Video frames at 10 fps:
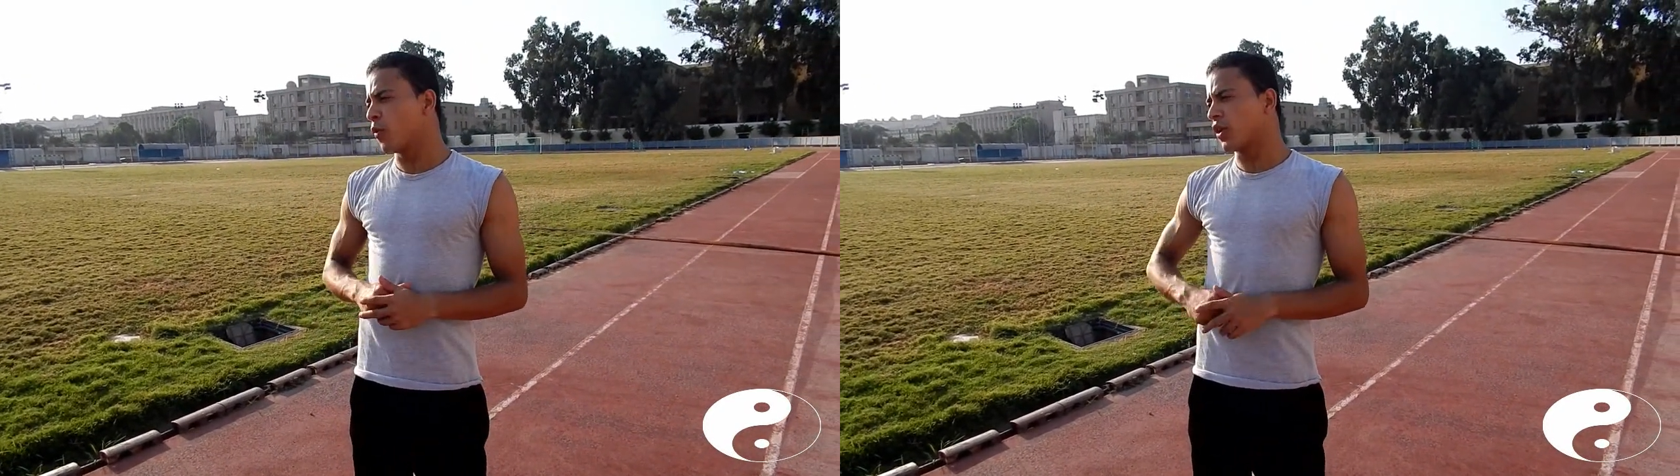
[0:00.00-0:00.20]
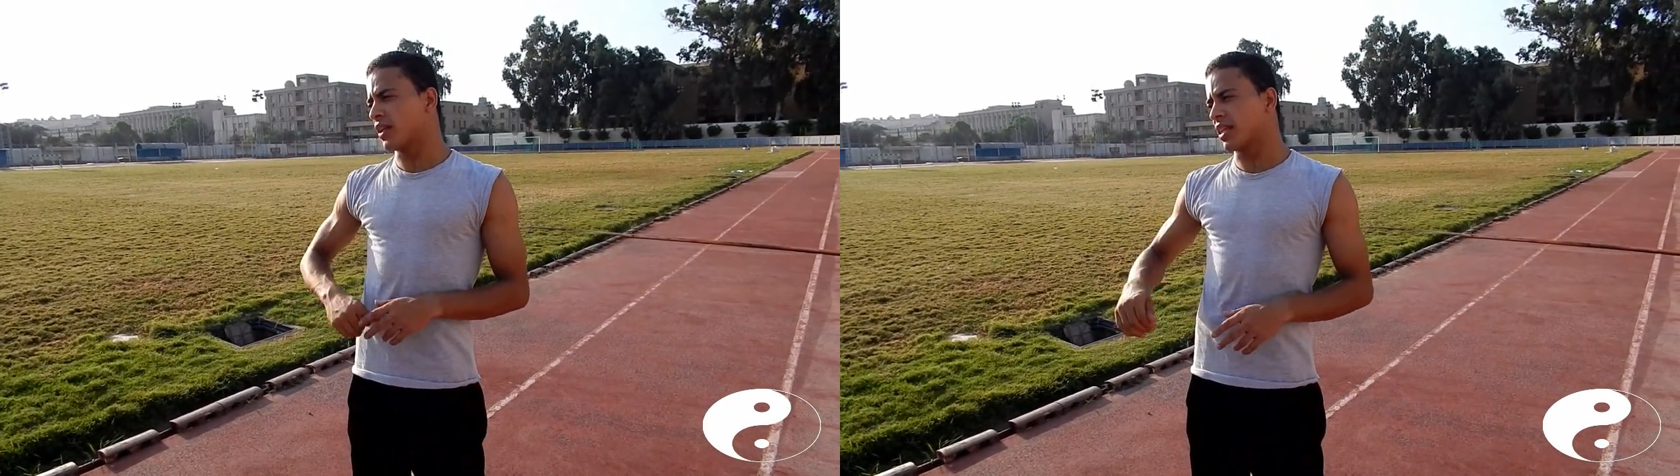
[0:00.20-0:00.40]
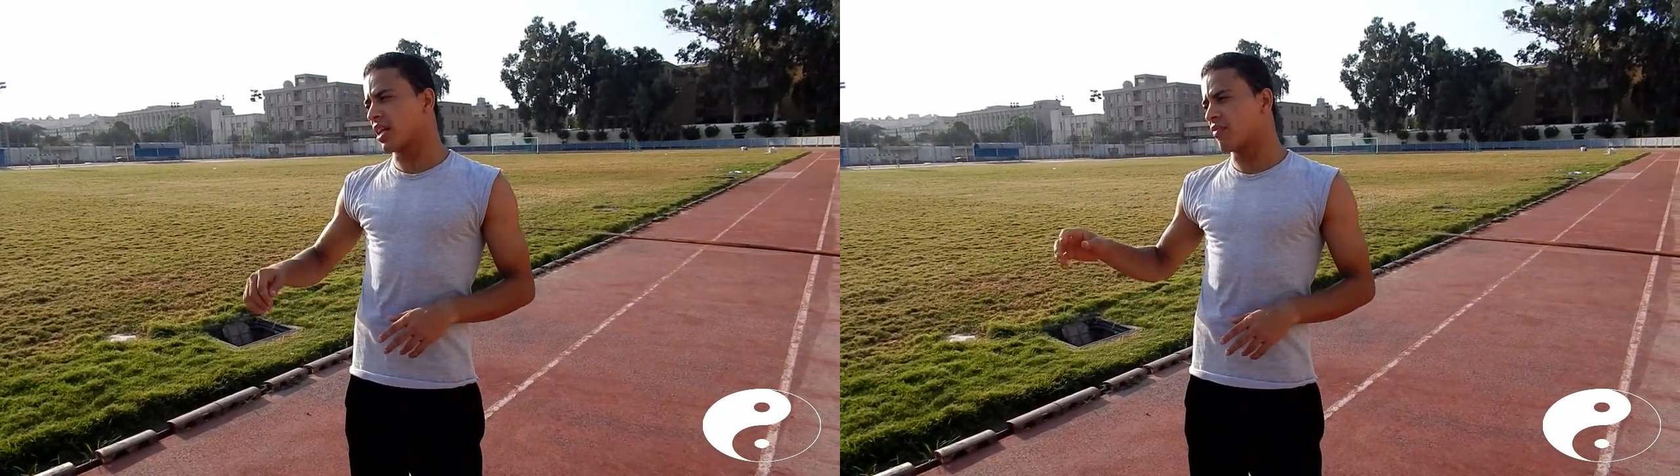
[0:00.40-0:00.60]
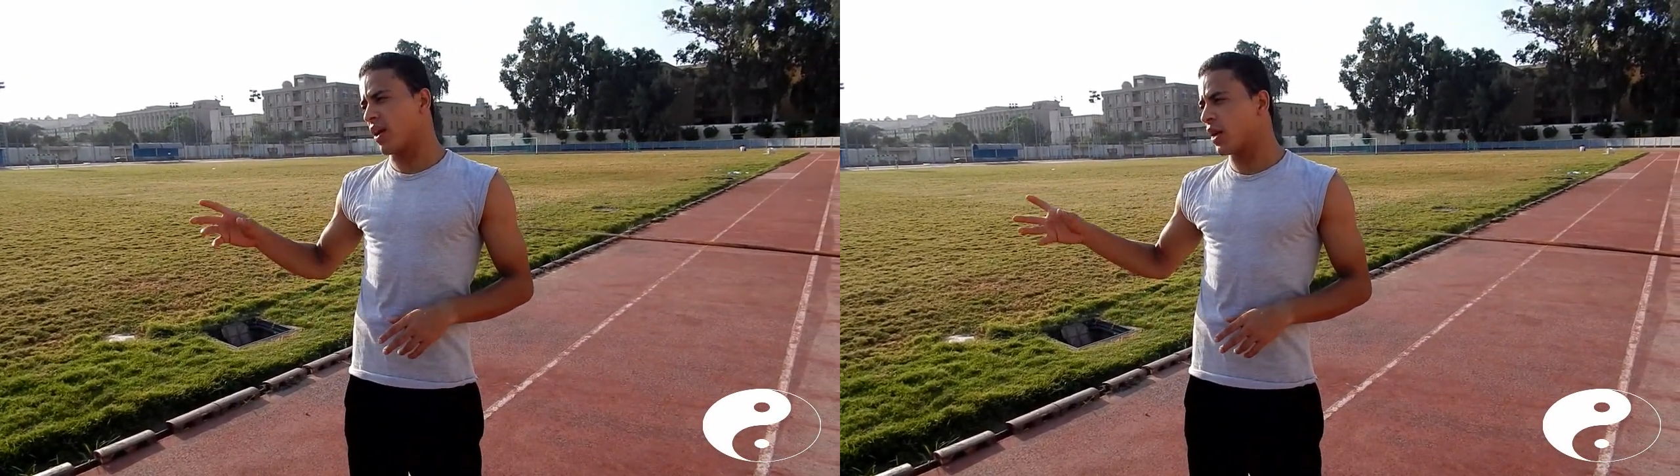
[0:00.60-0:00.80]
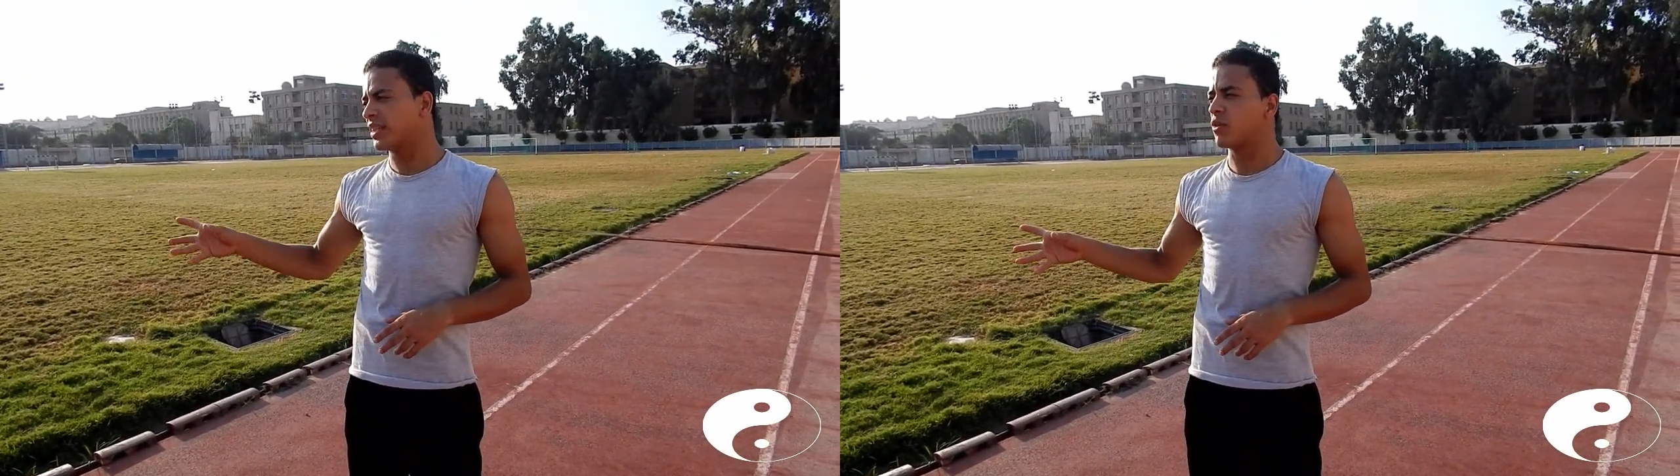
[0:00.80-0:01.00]
وممكن يحصل
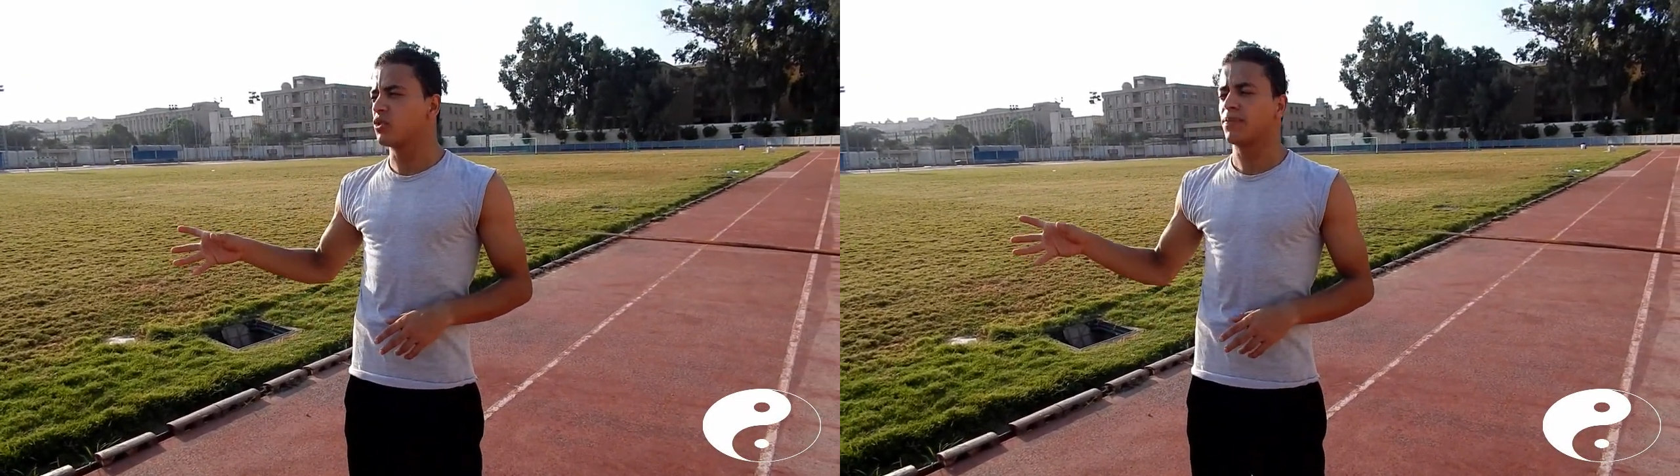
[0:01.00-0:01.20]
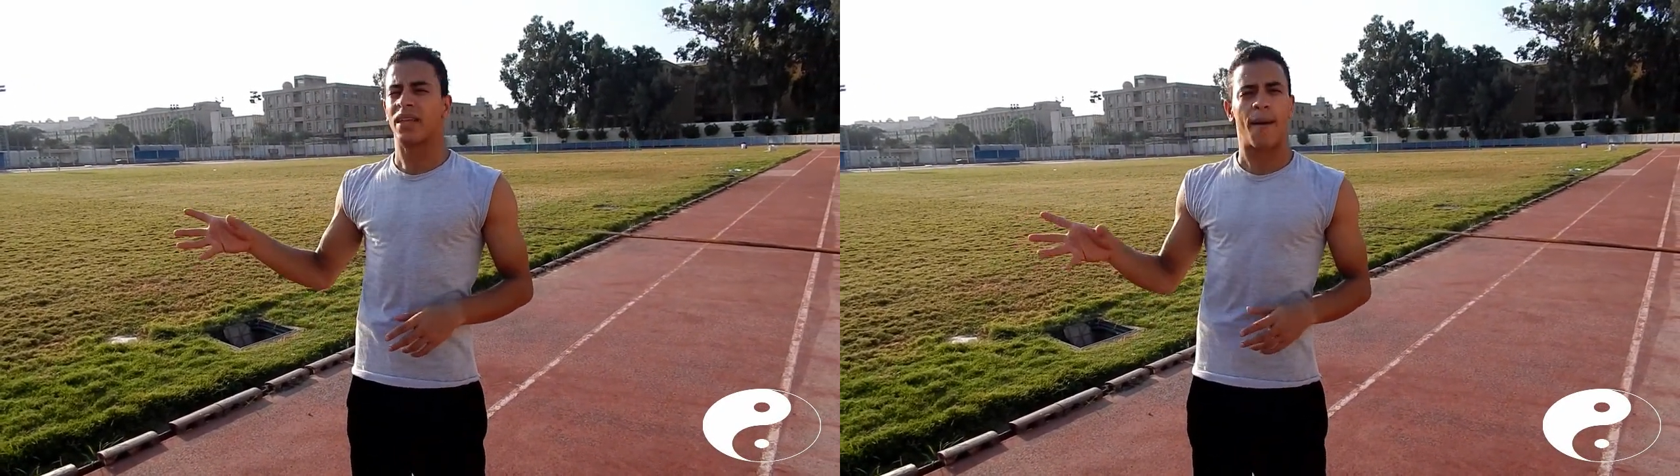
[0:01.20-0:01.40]
لك في اي وقت وانت